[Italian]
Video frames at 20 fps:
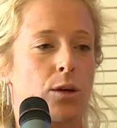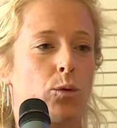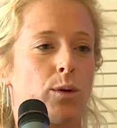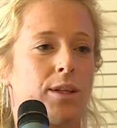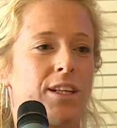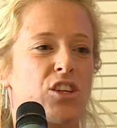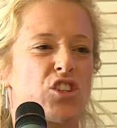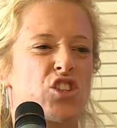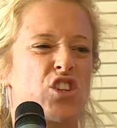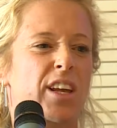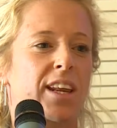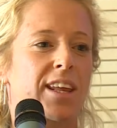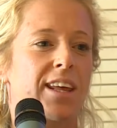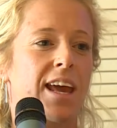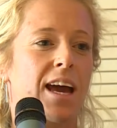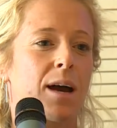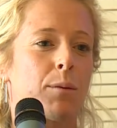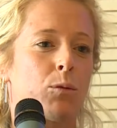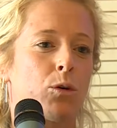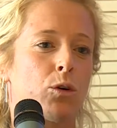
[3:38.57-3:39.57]
Quindi
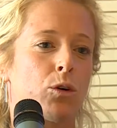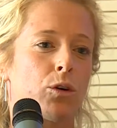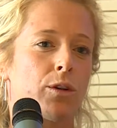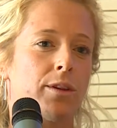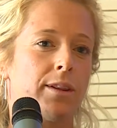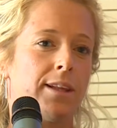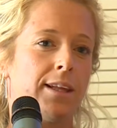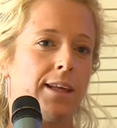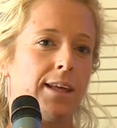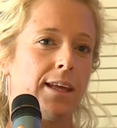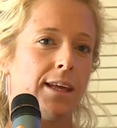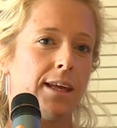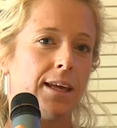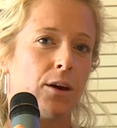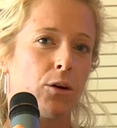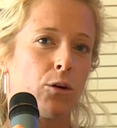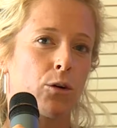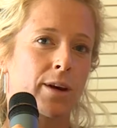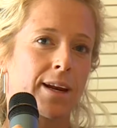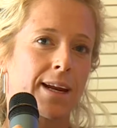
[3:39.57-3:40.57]
cerchiamo
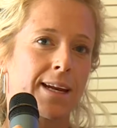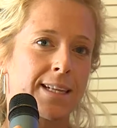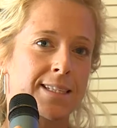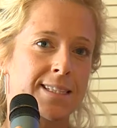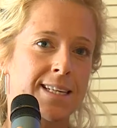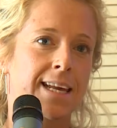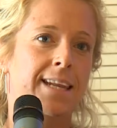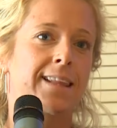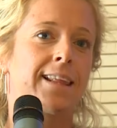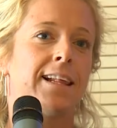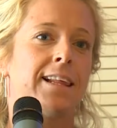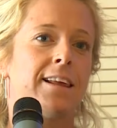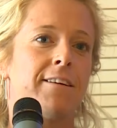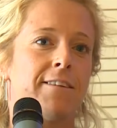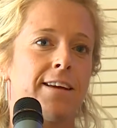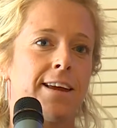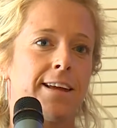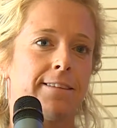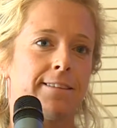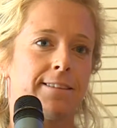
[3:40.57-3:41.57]
di organizzare degli
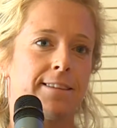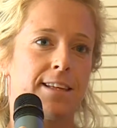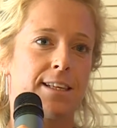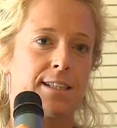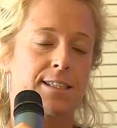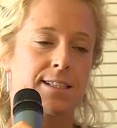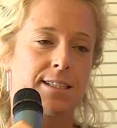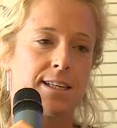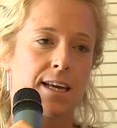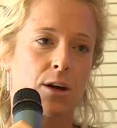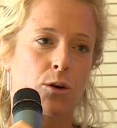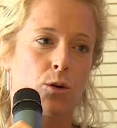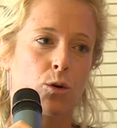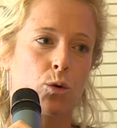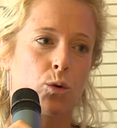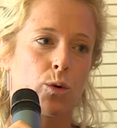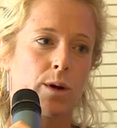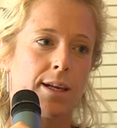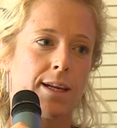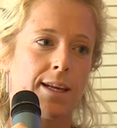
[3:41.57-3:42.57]
eventi sia
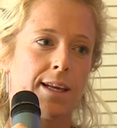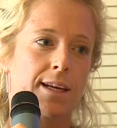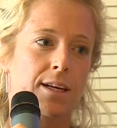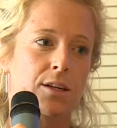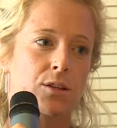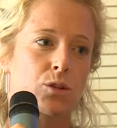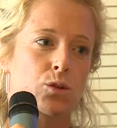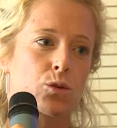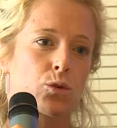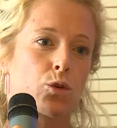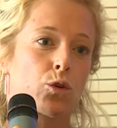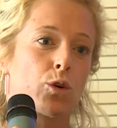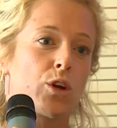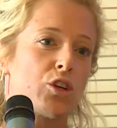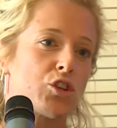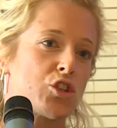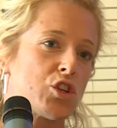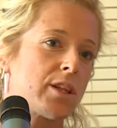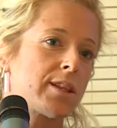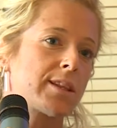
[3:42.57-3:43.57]
con quelli che sono
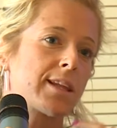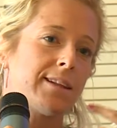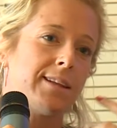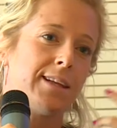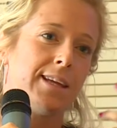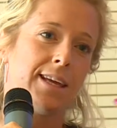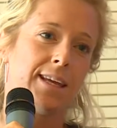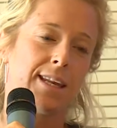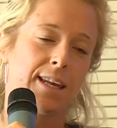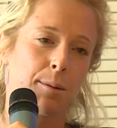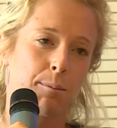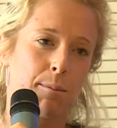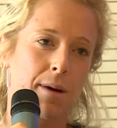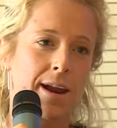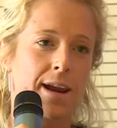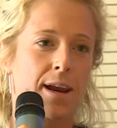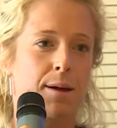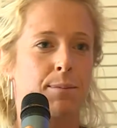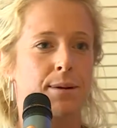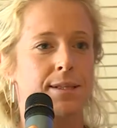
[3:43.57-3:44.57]
i cittadini
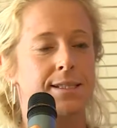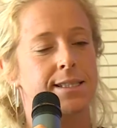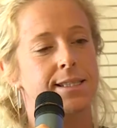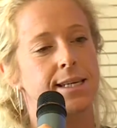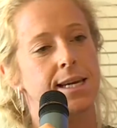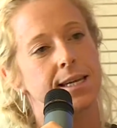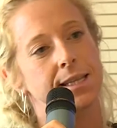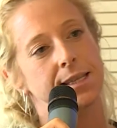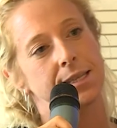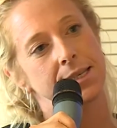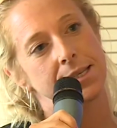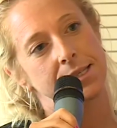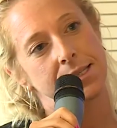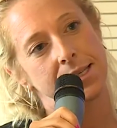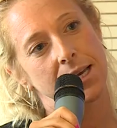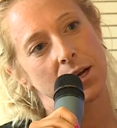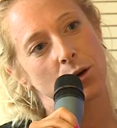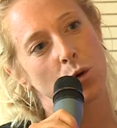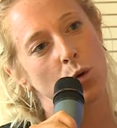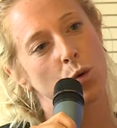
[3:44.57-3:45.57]
barra pazienti,
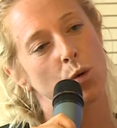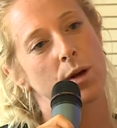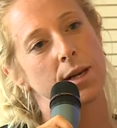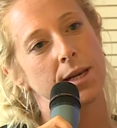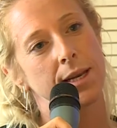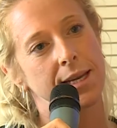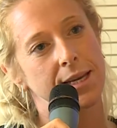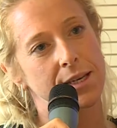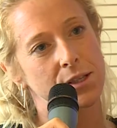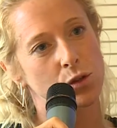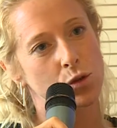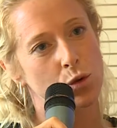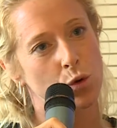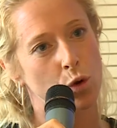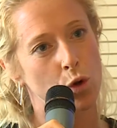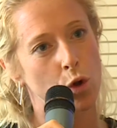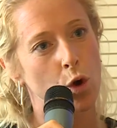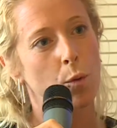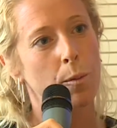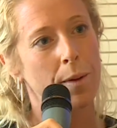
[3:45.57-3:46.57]
sia con quelli che
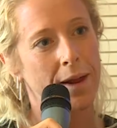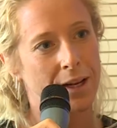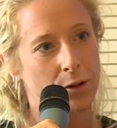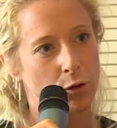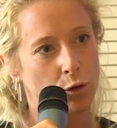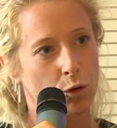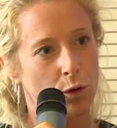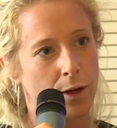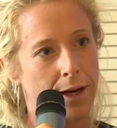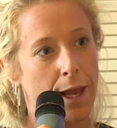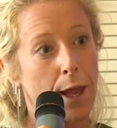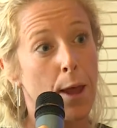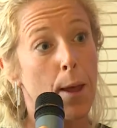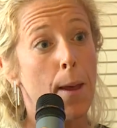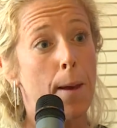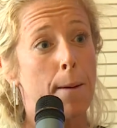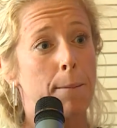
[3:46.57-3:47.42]
sono gli operatori,